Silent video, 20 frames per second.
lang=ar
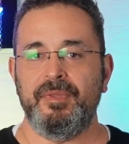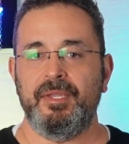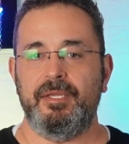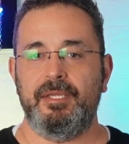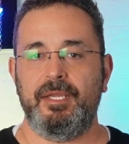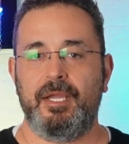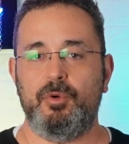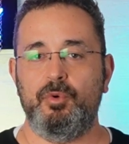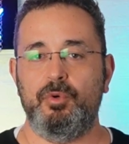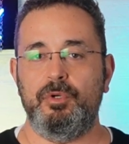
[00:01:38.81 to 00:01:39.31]

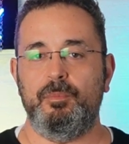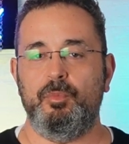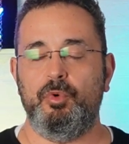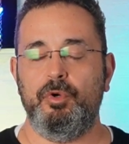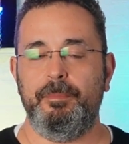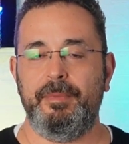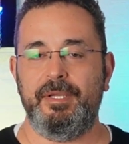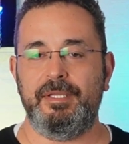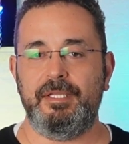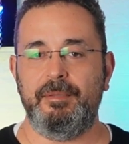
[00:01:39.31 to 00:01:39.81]
يكون
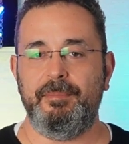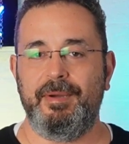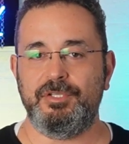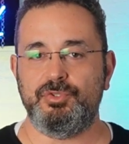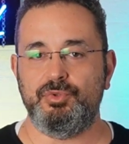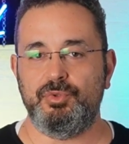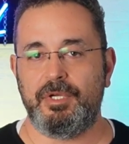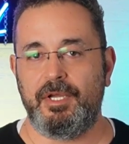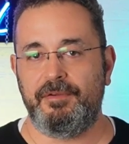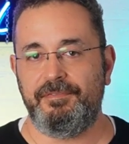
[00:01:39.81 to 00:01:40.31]
مهمتي
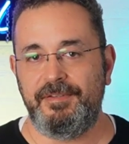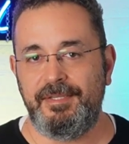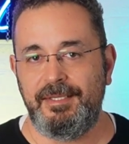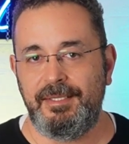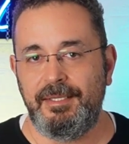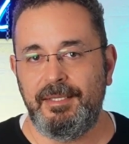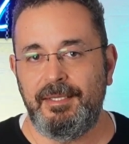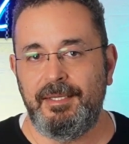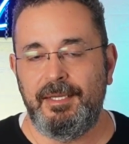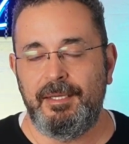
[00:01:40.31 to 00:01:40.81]
محصورة
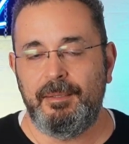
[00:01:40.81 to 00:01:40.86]
في